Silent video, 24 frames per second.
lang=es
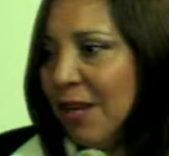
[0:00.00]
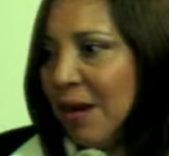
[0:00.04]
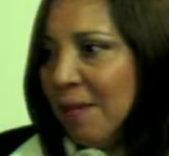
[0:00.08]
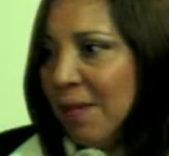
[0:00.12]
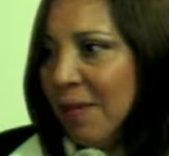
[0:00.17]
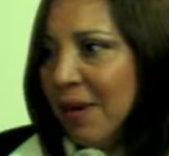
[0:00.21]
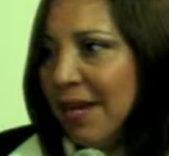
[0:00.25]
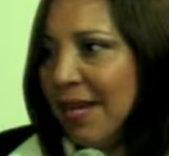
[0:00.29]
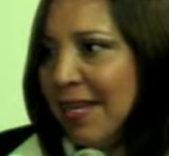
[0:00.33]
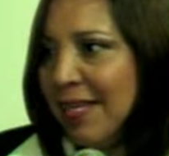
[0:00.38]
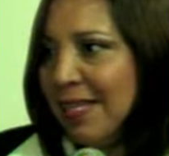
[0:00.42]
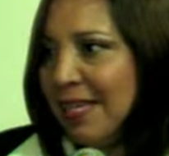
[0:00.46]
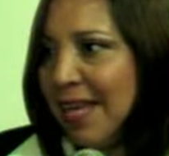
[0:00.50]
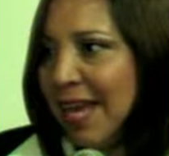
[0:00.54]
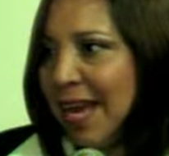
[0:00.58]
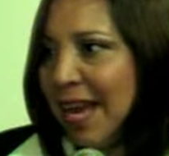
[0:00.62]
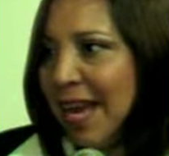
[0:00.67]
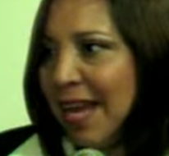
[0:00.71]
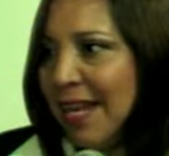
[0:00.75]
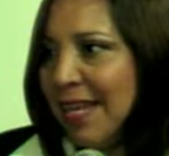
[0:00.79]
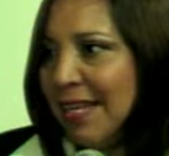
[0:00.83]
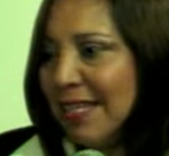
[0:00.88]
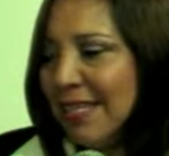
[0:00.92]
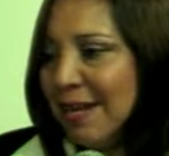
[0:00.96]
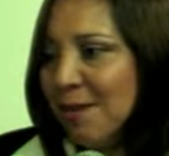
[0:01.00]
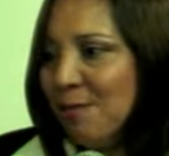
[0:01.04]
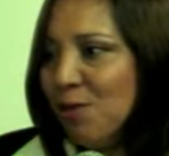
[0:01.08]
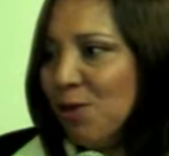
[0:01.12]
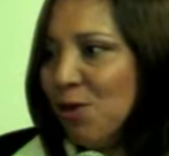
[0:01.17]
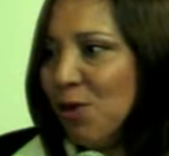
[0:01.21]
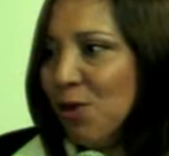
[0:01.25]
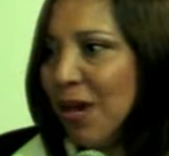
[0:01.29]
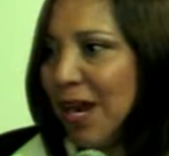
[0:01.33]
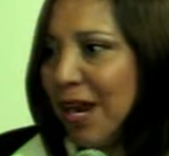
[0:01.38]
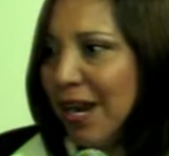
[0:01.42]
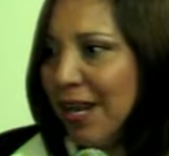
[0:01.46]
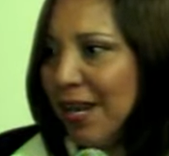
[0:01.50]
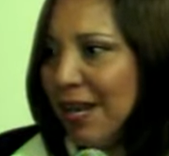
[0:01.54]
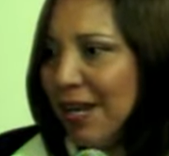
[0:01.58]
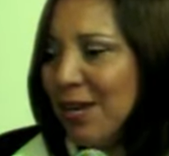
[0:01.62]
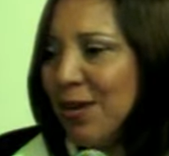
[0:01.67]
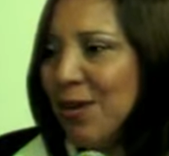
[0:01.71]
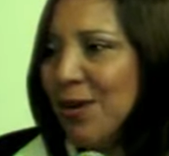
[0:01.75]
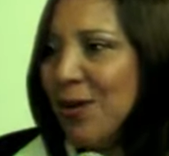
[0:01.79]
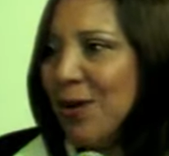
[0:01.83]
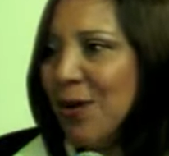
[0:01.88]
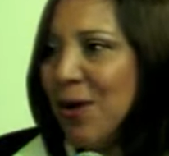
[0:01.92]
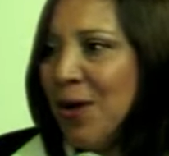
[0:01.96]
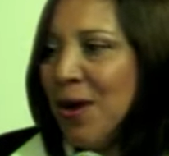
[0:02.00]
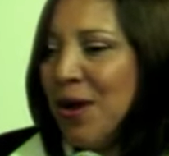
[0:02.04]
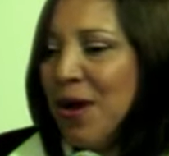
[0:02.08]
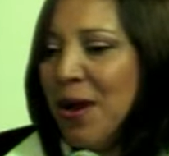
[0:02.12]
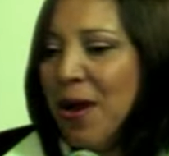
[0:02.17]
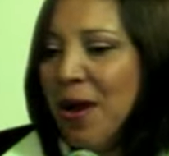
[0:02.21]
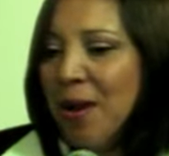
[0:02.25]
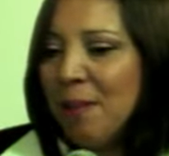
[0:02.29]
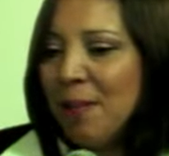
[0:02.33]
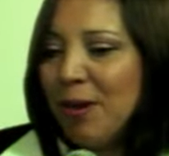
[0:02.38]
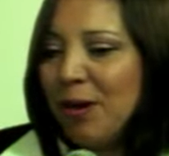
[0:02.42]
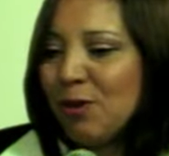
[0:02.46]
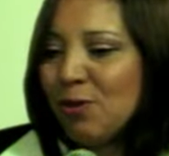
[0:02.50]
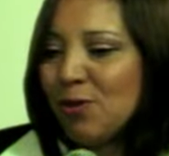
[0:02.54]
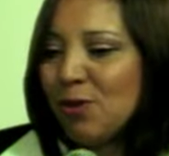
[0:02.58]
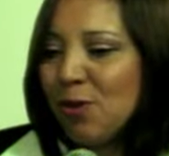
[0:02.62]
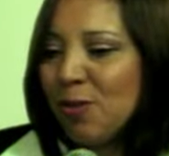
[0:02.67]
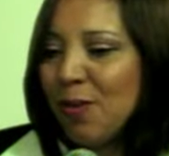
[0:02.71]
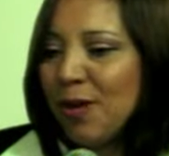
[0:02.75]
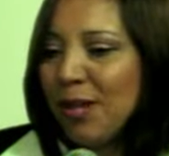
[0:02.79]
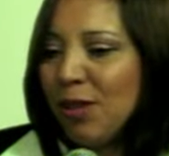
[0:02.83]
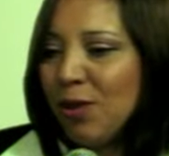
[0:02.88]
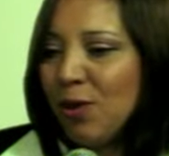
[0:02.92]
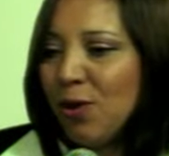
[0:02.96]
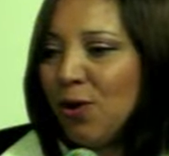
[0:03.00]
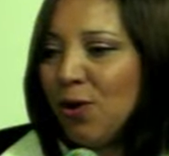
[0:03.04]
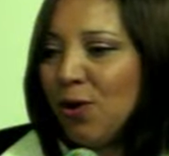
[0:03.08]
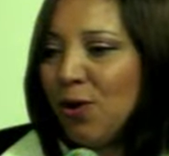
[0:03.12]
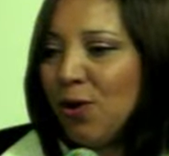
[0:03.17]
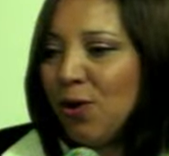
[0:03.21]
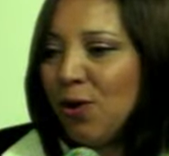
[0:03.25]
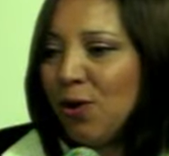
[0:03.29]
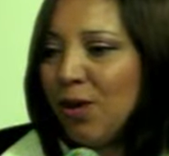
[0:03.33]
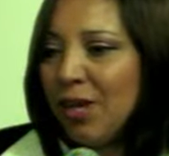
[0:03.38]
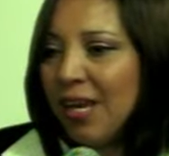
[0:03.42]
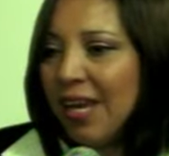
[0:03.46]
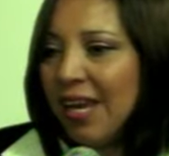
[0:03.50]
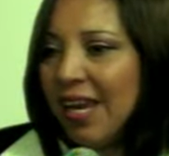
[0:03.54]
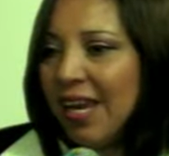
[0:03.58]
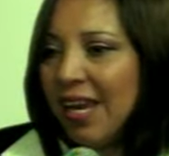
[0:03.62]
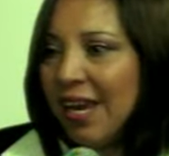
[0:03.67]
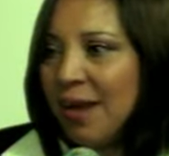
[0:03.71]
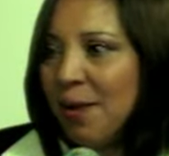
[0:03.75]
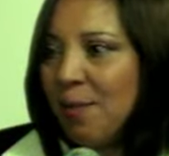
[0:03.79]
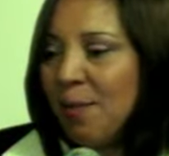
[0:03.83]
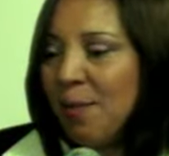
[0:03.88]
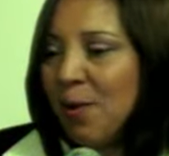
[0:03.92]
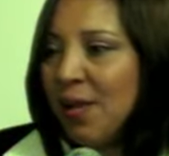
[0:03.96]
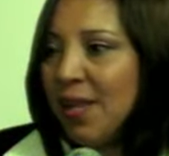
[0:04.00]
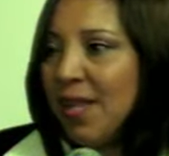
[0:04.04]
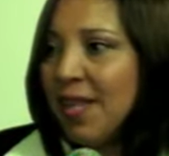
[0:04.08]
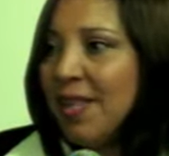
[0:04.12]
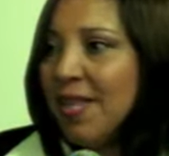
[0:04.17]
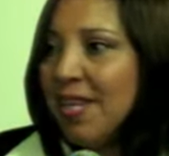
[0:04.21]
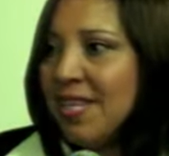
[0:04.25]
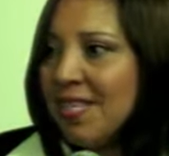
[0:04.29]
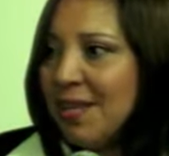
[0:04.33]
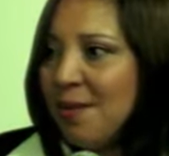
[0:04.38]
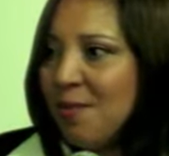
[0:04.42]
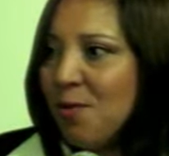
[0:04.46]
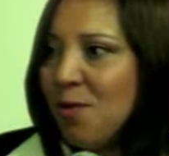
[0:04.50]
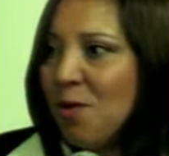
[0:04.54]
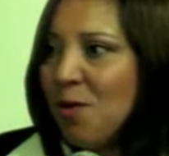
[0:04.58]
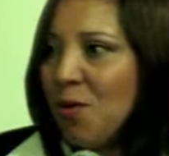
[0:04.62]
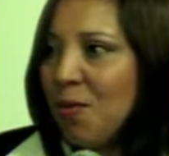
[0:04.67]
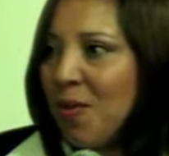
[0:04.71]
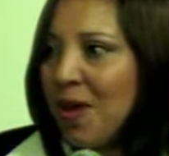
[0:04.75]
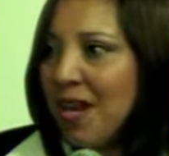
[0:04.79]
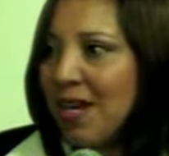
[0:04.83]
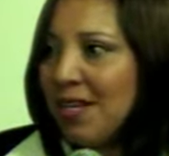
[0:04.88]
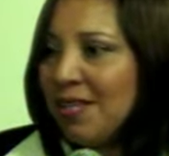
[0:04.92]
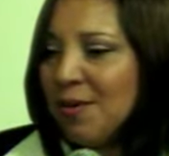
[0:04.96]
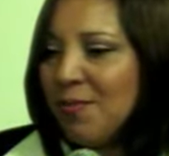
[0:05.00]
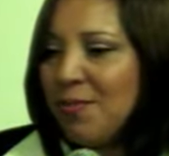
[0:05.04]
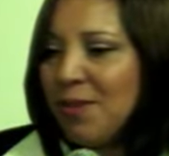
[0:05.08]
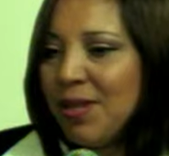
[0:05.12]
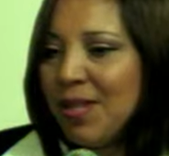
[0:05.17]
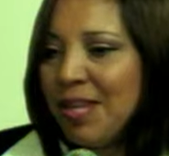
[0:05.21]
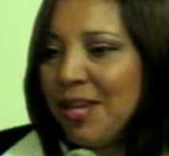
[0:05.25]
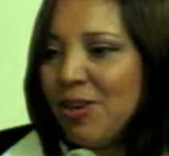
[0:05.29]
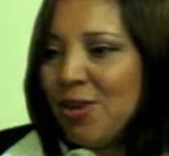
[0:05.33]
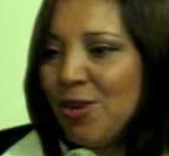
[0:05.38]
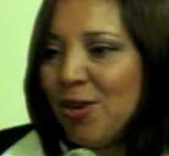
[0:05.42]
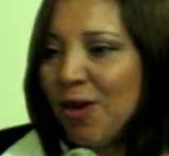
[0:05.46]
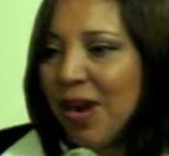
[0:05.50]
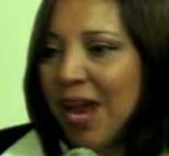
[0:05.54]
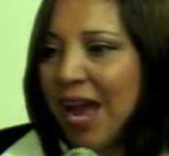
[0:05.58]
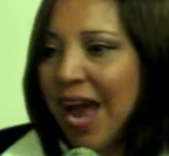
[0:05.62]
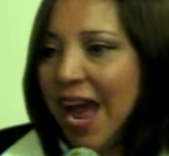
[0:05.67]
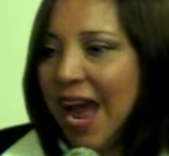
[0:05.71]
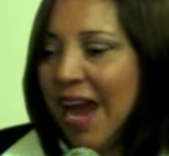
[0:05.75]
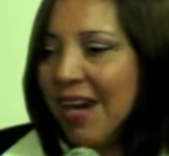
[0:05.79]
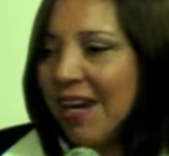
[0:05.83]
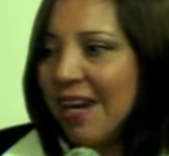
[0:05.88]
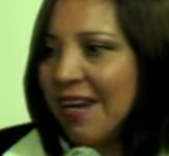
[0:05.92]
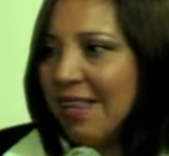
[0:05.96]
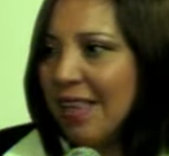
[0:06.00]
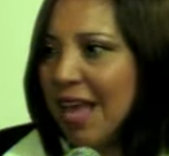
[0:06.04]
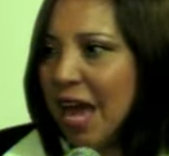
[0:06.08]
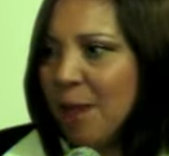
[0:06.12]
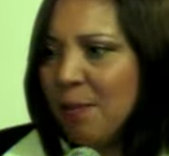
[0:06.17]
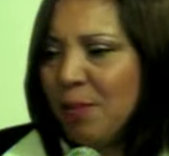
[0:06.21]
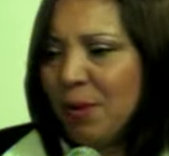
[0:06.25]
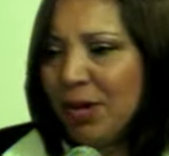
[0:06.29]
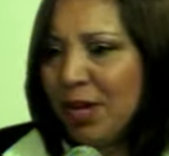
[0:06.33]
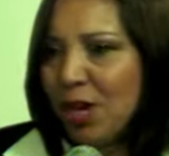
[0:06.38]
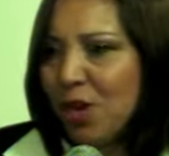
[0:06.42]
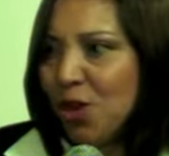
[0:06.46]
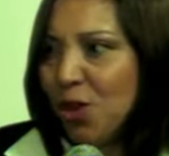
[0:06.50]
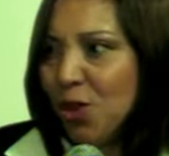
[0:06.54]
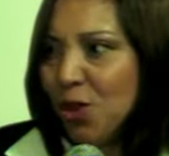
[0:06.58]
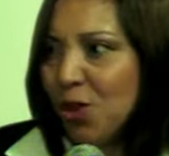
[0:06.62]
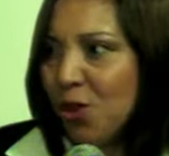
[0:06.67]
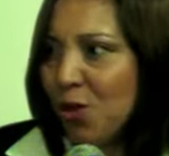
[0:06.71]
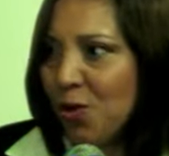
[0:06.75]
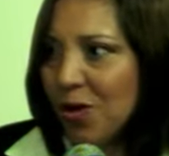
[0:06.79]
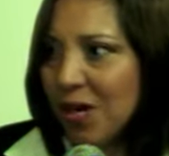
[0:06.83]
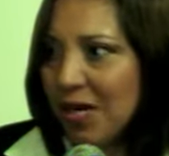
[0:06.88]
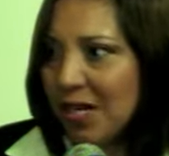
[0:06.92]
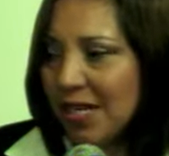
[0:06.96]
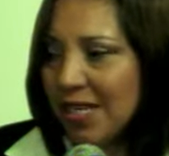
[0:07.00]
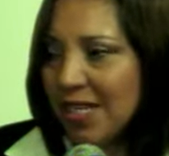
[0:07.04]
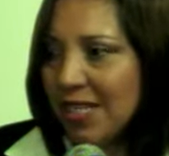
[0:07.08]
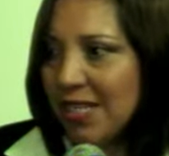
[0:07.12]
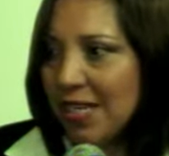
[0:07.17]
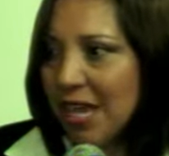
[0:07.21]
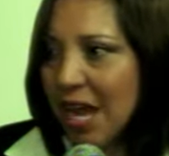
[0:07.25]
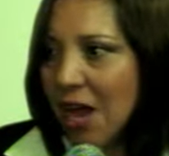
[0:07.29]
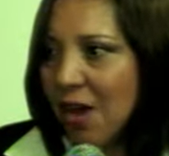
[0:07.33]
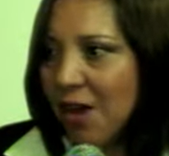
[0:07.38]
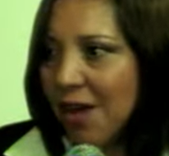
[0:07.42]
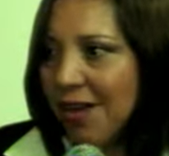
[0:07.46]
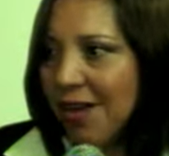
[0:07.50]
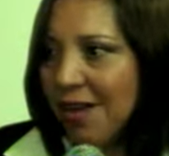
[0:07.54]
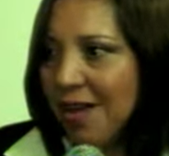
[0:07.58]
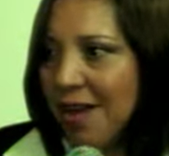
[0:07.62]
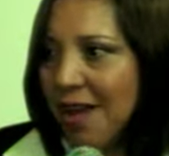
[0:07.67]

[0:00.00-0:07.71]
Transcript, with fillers: aprecia, les da mucho cariño, pero sobre todo que pueden desenvolverse, pueden llorar, gritar, porque no todo es risa.